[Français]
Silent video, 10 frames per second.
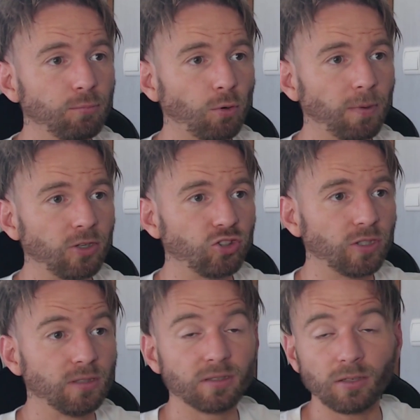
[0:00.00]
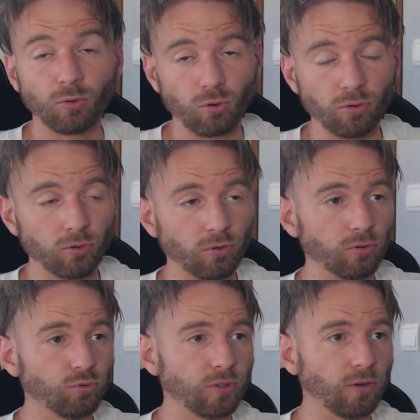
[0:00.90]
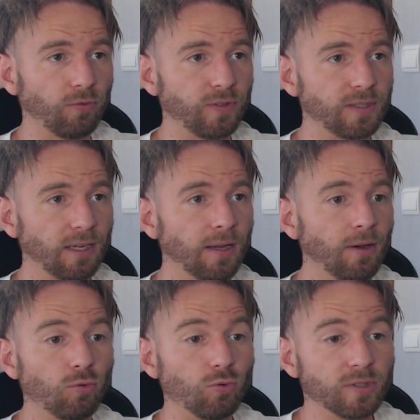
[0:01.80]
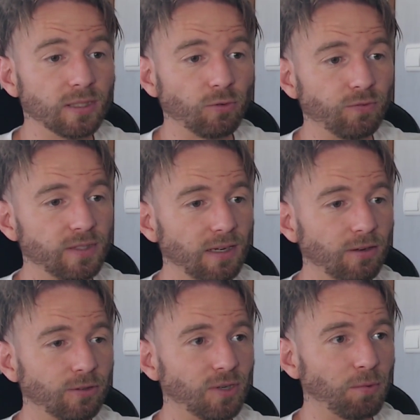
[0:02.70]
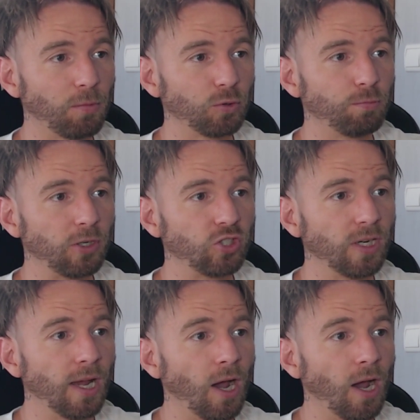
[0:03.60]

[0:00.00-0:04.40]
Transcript: PSG Inside, donc le, le Twitter officiel ou le site officielle officiel euh, tout simplement du PSG.